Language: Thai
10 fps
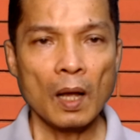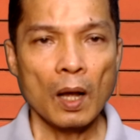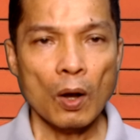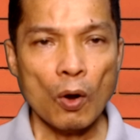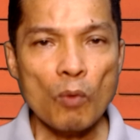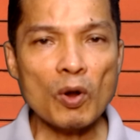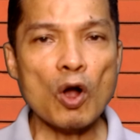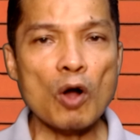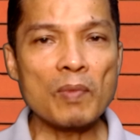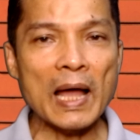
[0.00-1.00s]
งค์ประกอบหลักขอ
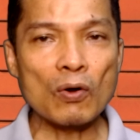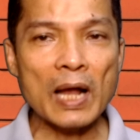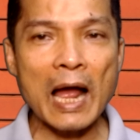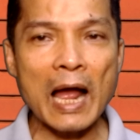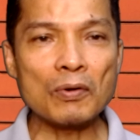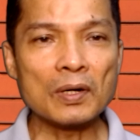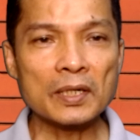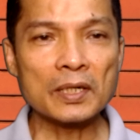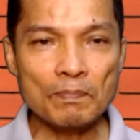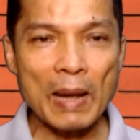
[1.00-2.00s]
งข้าวคือแป้
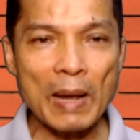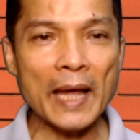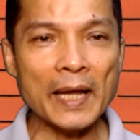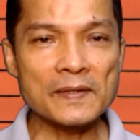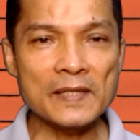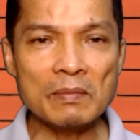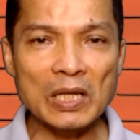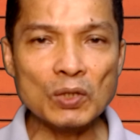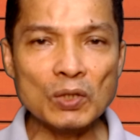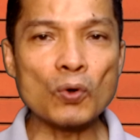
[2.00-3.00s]
งซึ่งเมื่อถูกย่อ
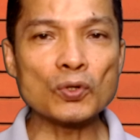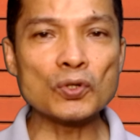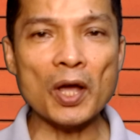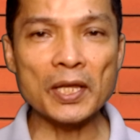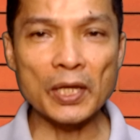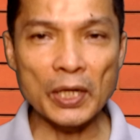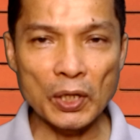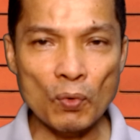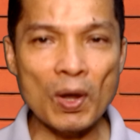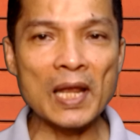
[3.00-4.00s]
ย หน่วยเล็กที่
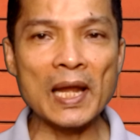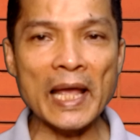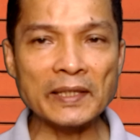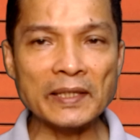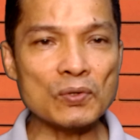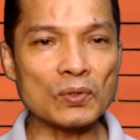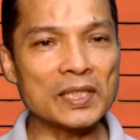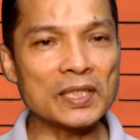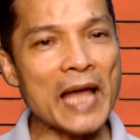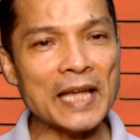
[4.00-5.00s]
สุดที่ได้คือ
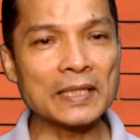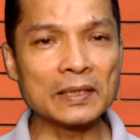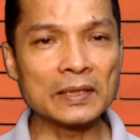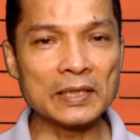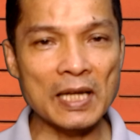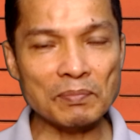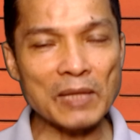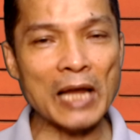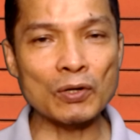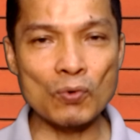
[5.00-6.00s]
น้ำตาลกลูโคส
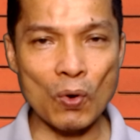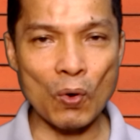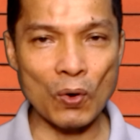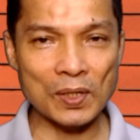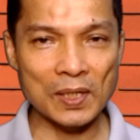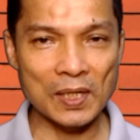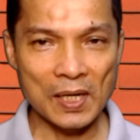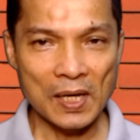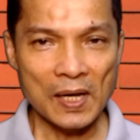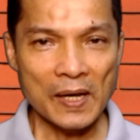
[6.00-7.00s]
ซึ่งเซลล์ในร่าง
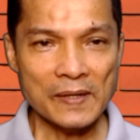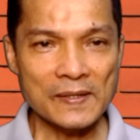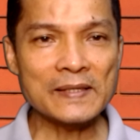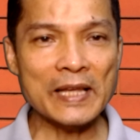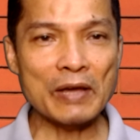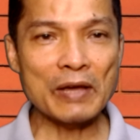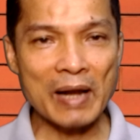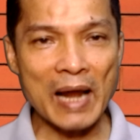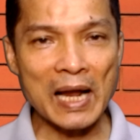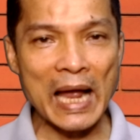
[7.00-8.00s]
กายของคุณใช้เป็นพ
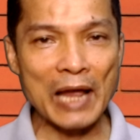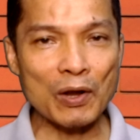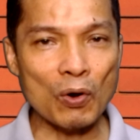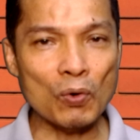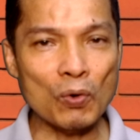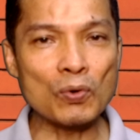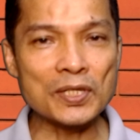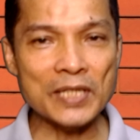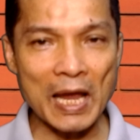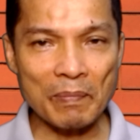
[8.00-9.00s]
ลังงาน แต่
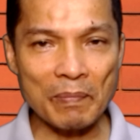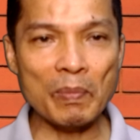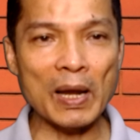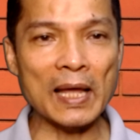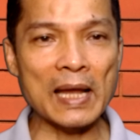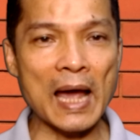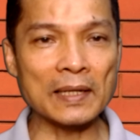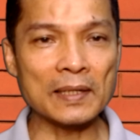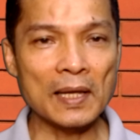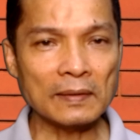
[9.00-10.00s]
แป้งในข้าวไม่
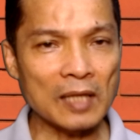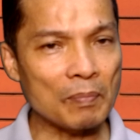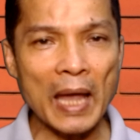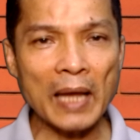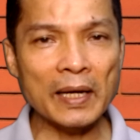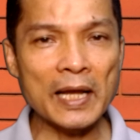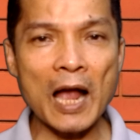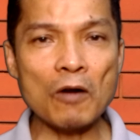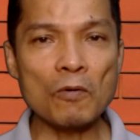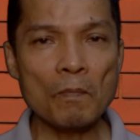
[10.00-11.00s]
ได้มีเพียงชนิดเดียวครับ